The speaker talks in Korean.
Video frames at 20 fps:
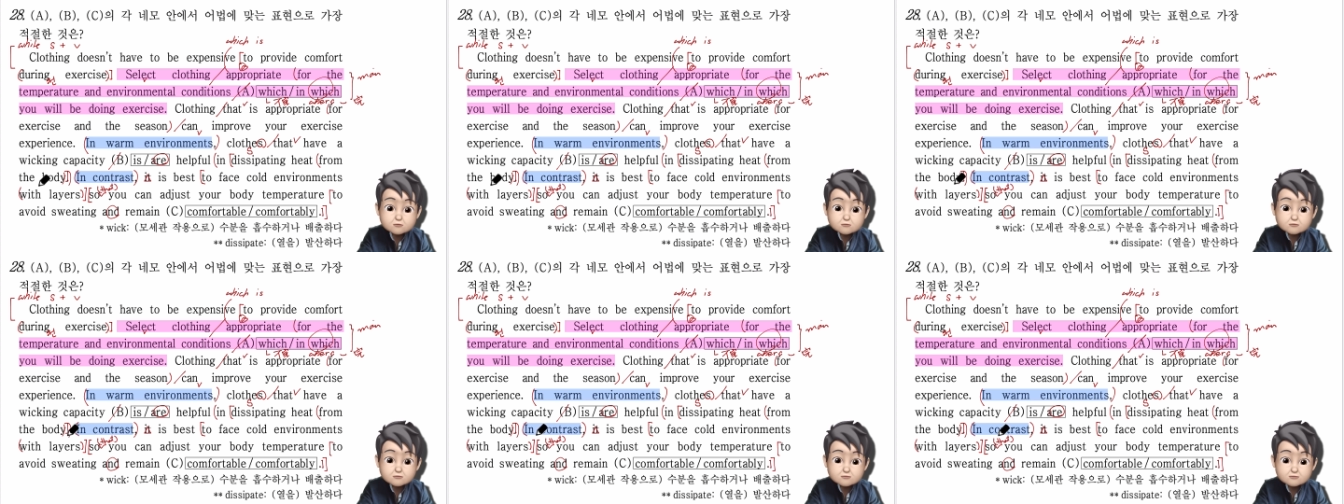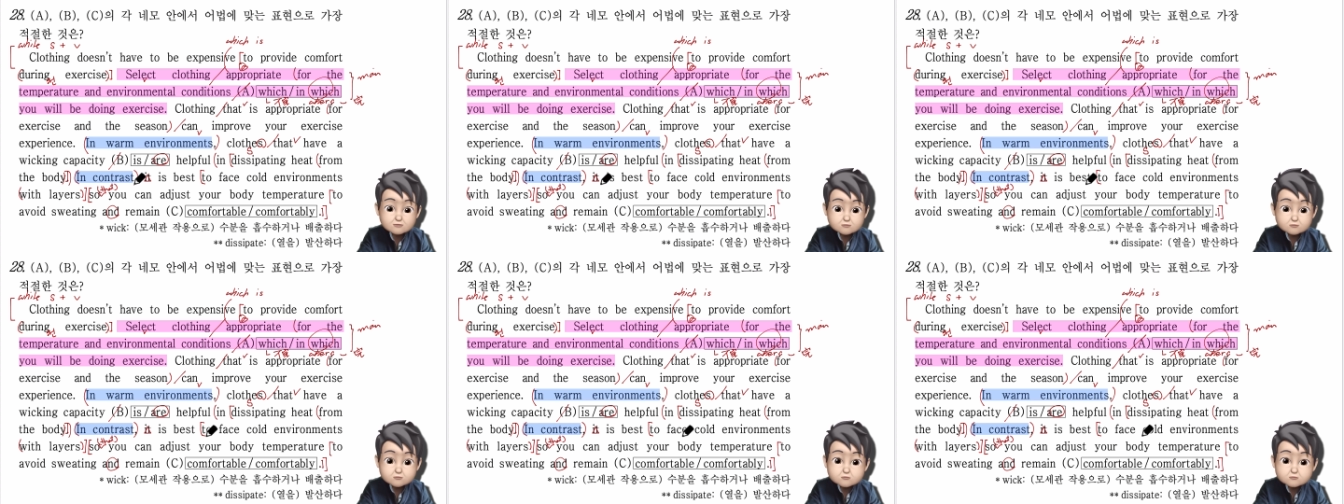
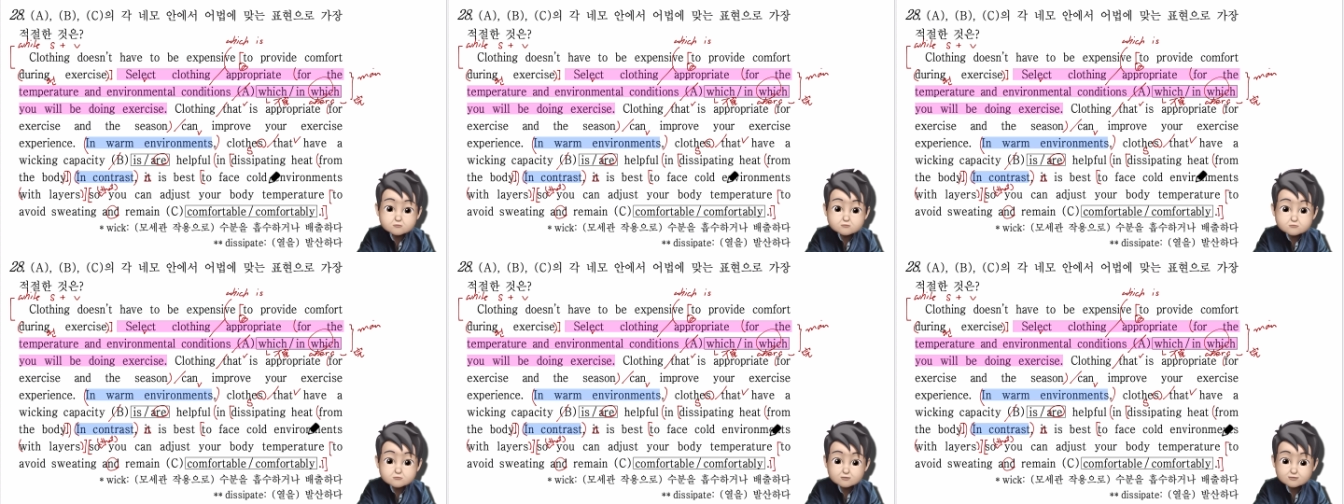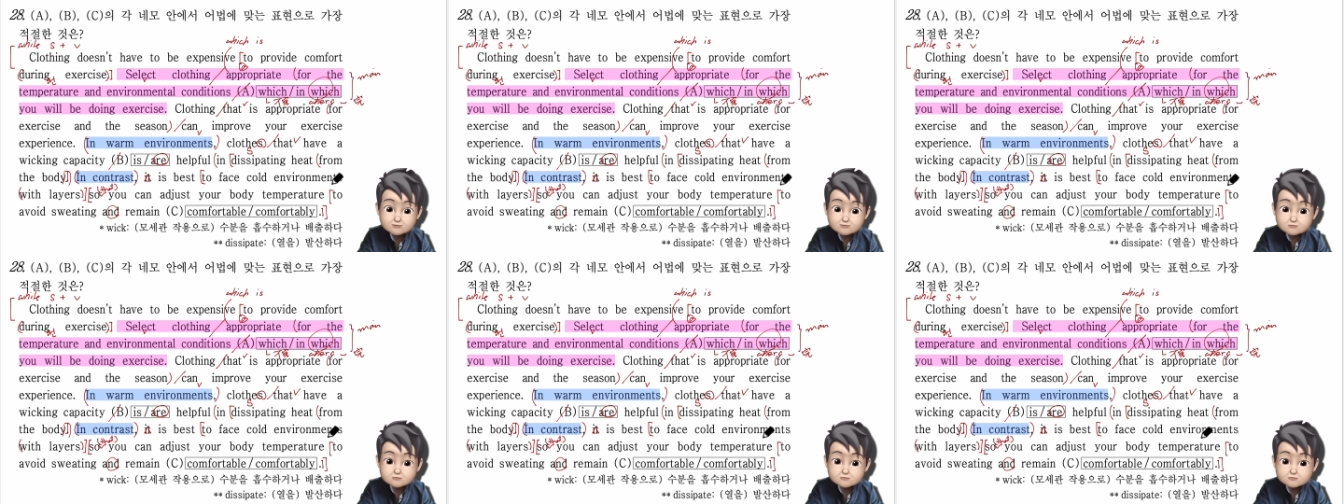이춘
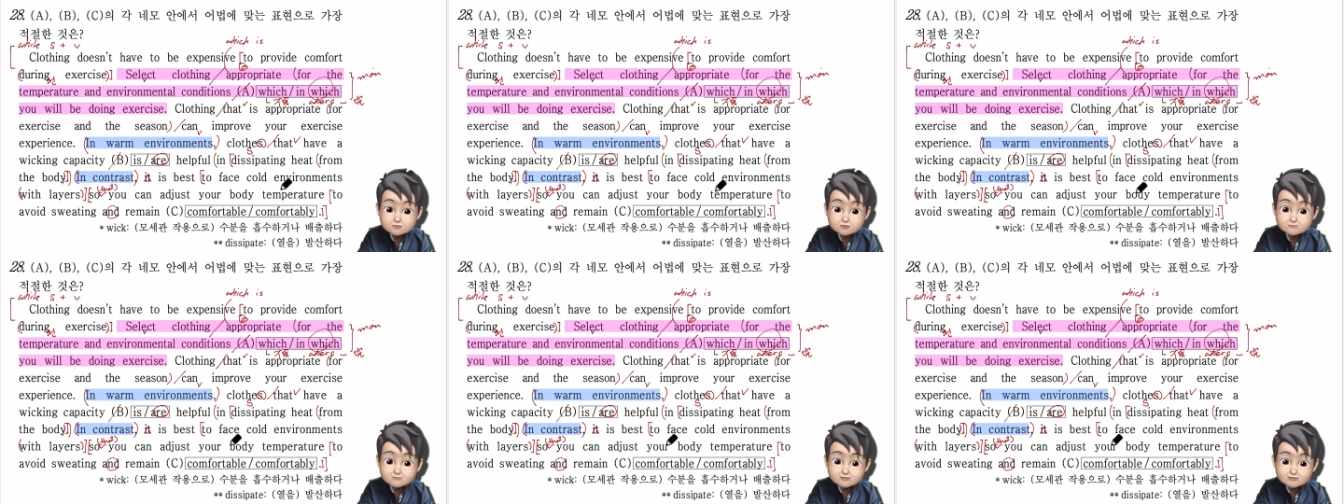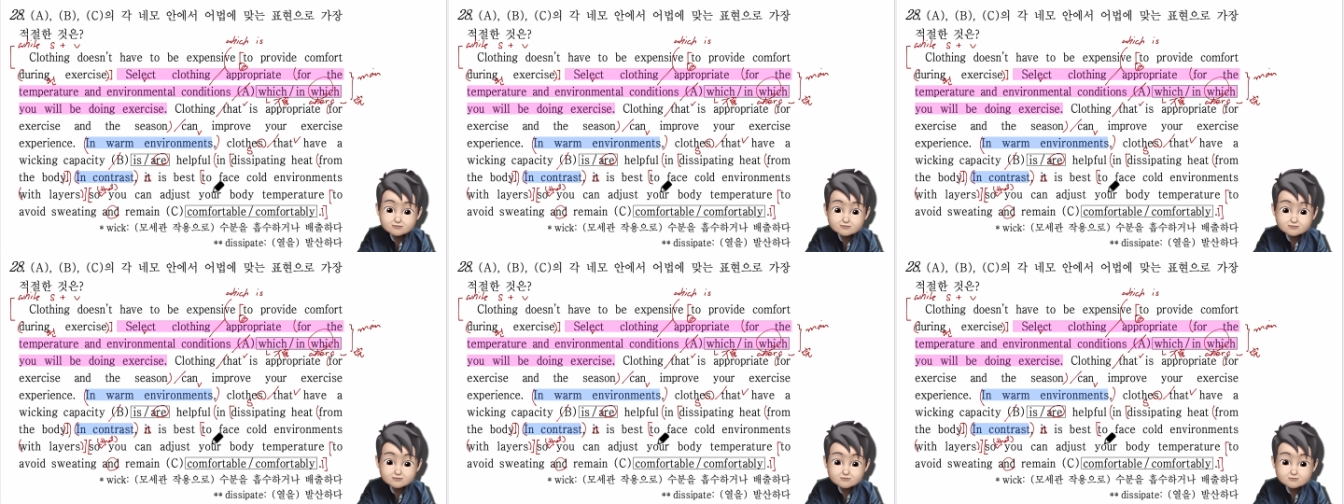환경과
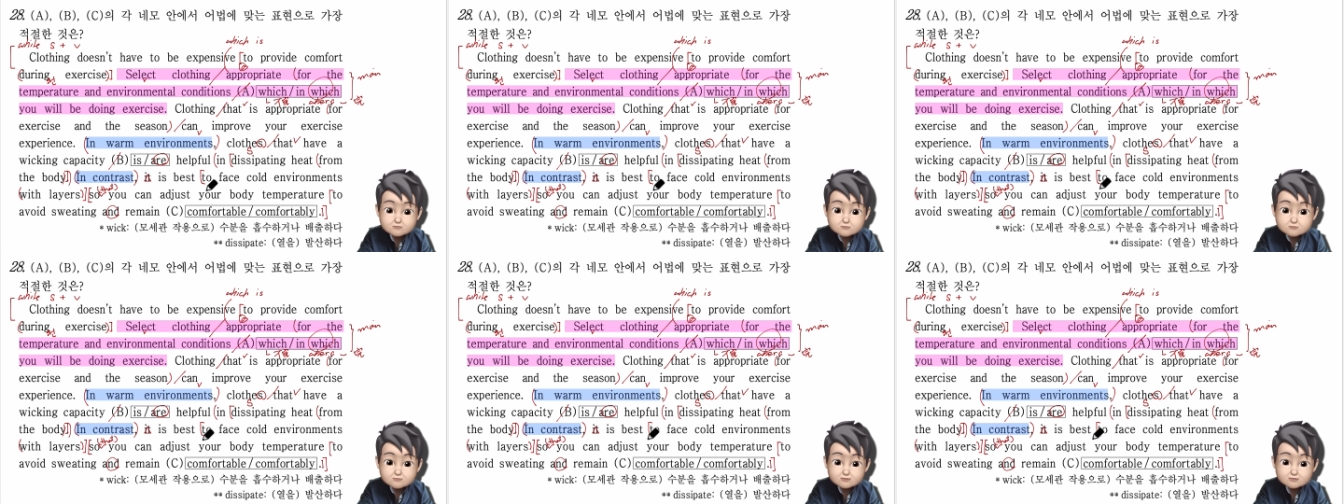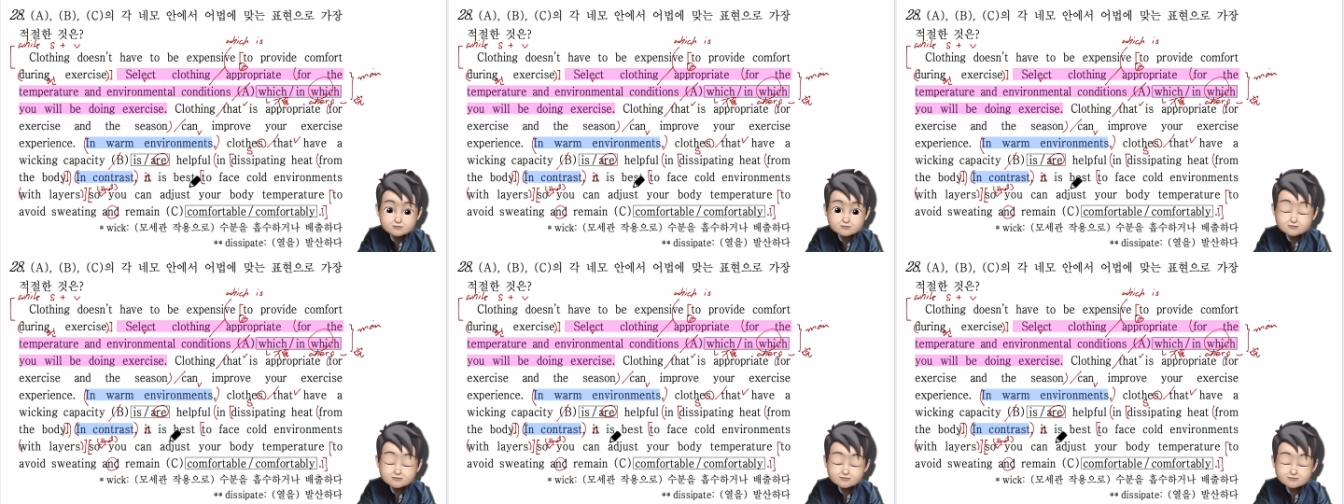맞이하는
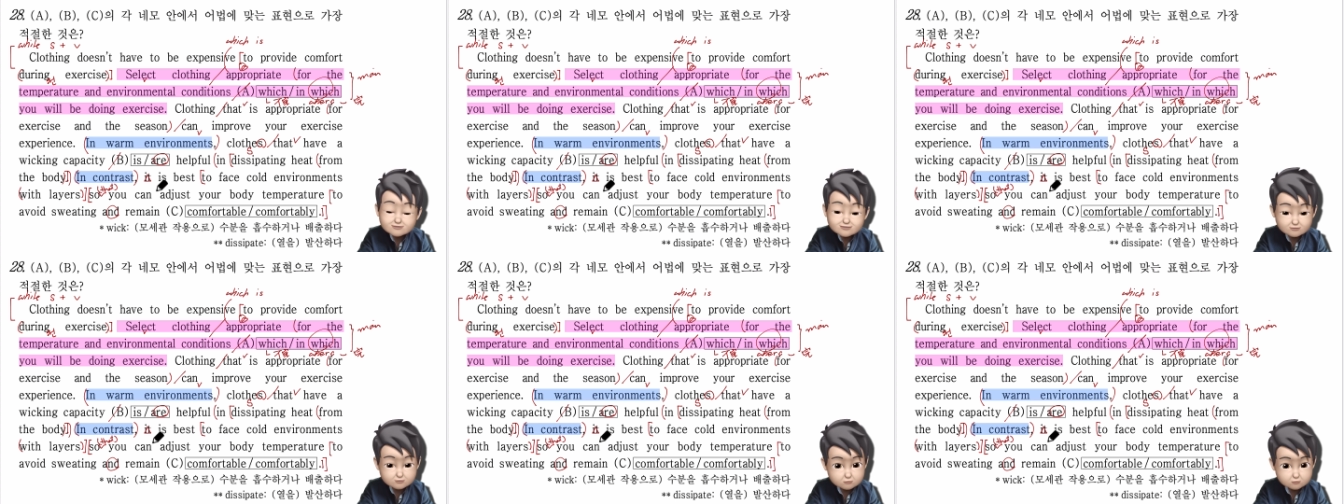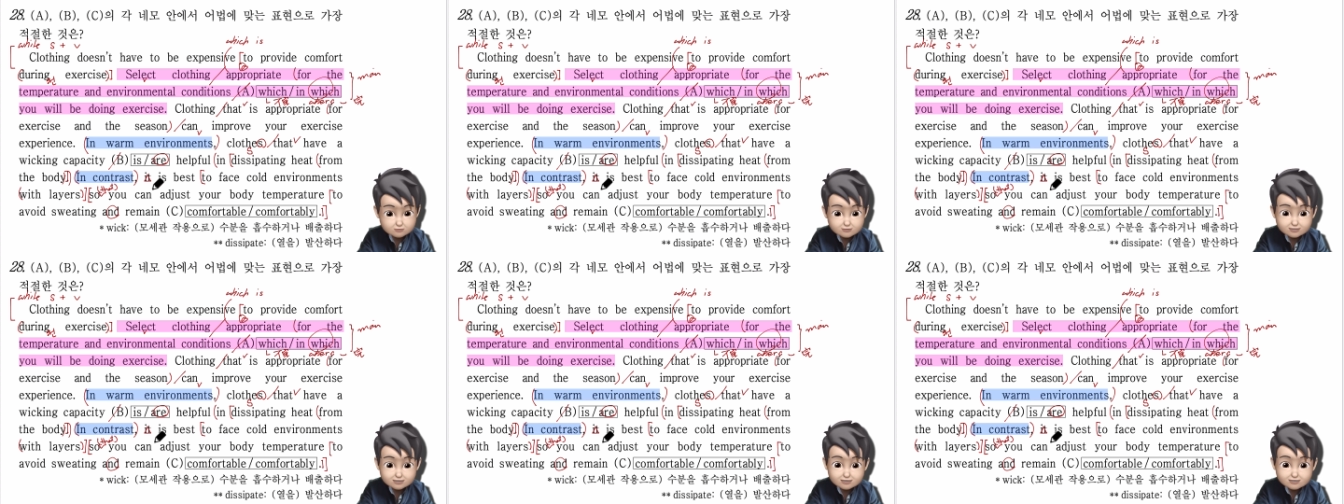것이
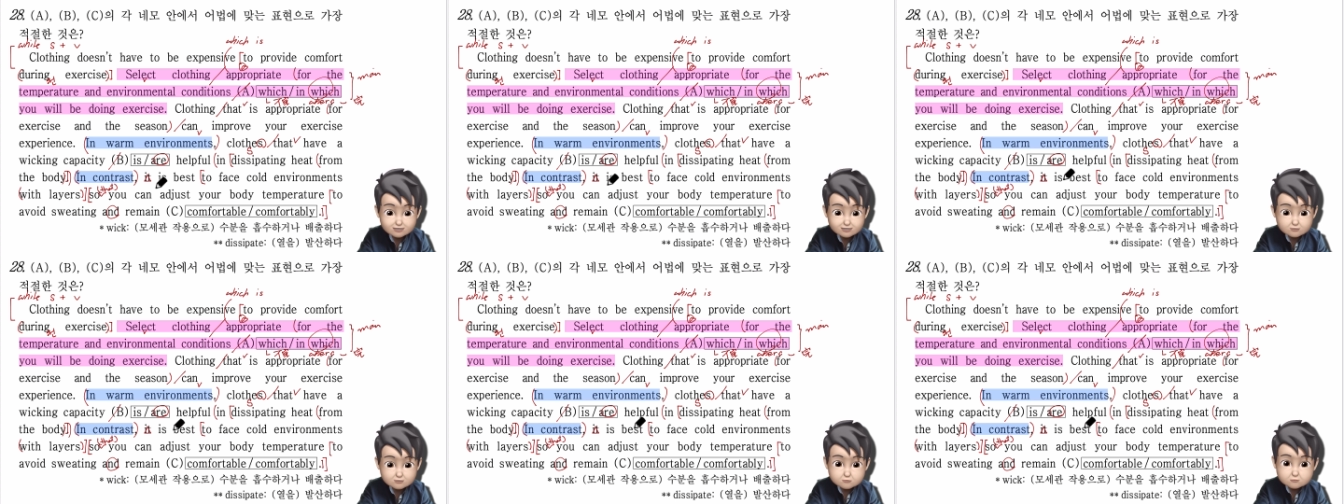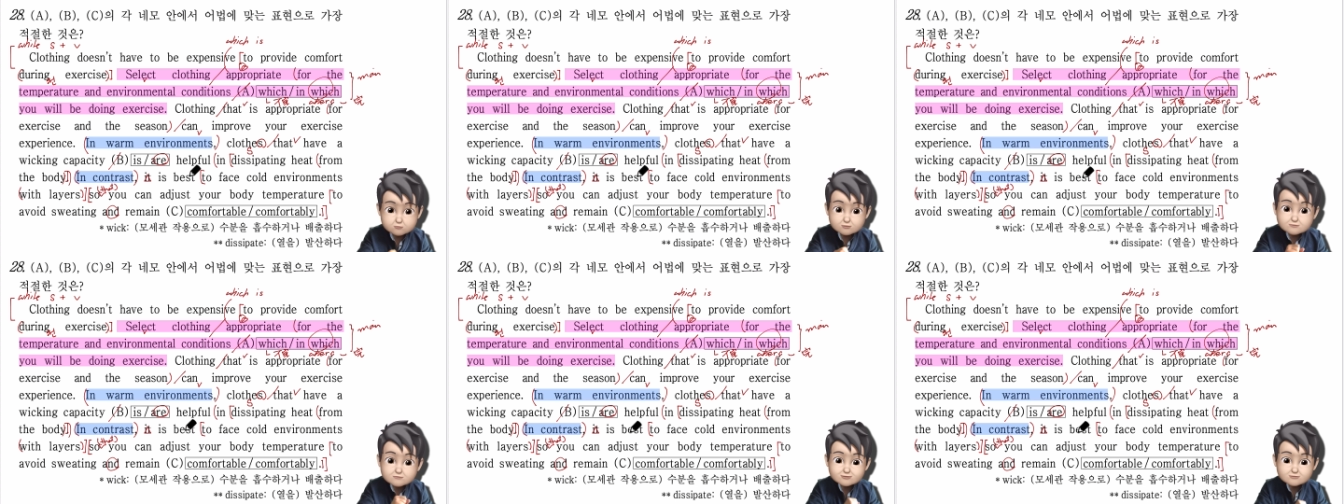최고이다.
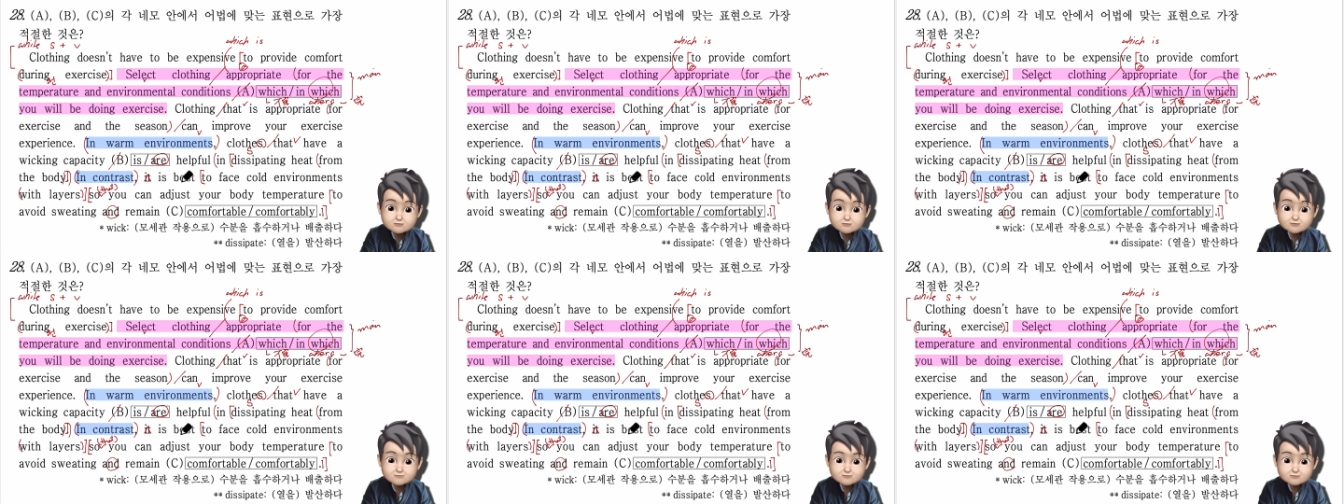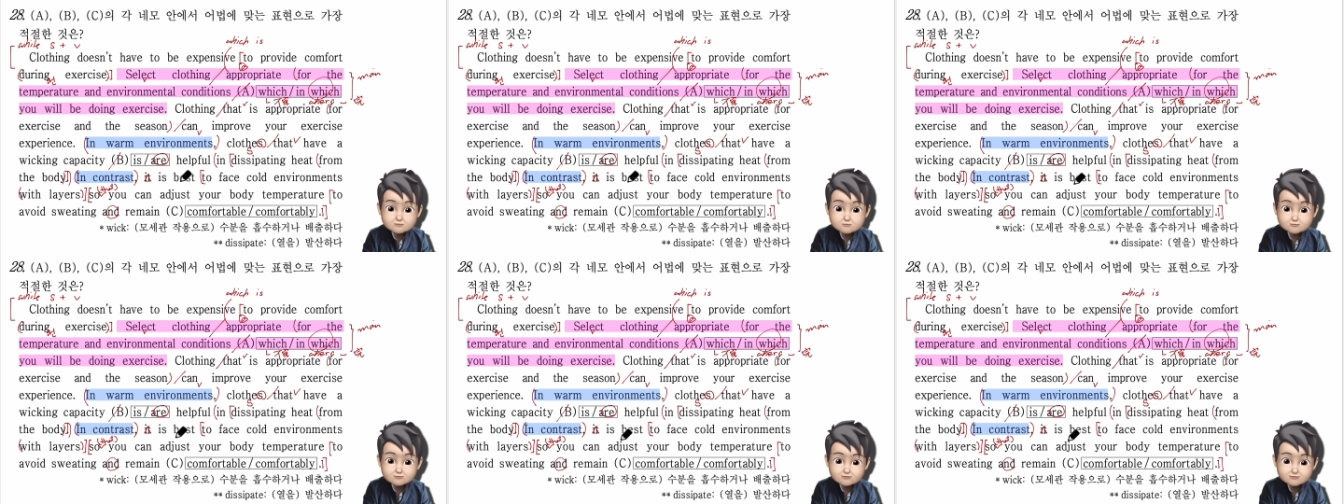이렇게 마무리가
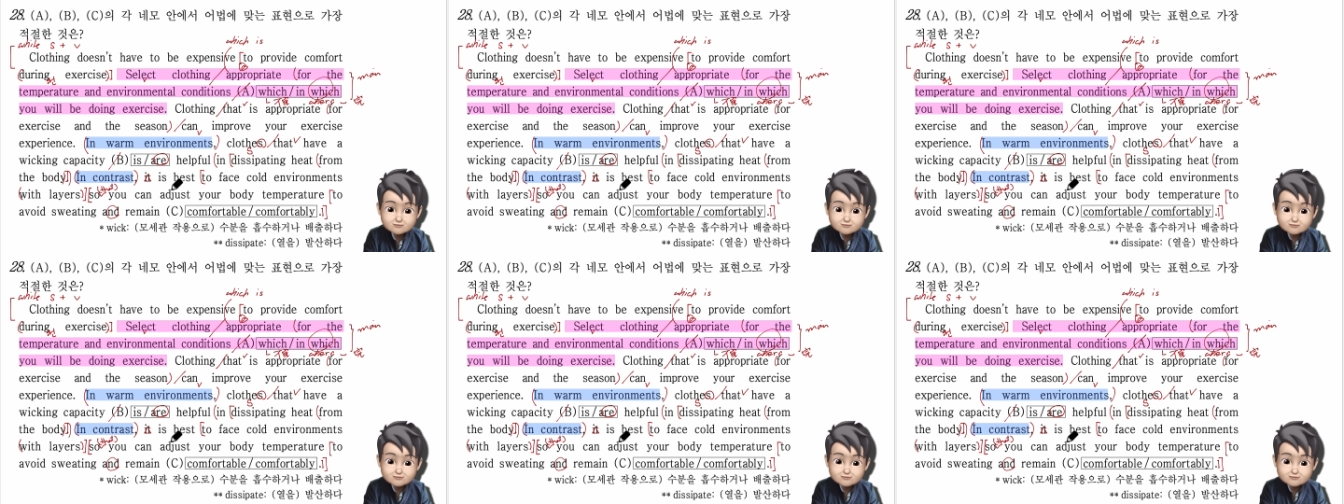맺고 있다.